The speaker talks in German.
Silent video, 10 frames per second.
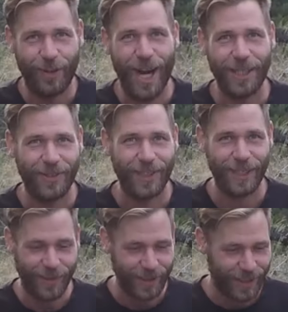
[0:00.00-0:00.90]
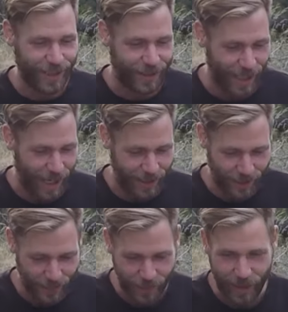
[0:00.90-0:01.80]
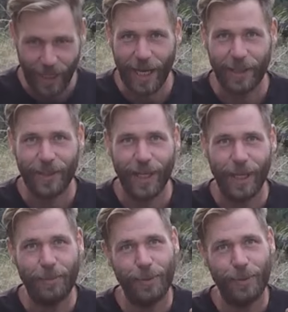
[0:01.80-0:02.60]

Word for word: Fazit, was ich jetzt hier alles so gelernt habe.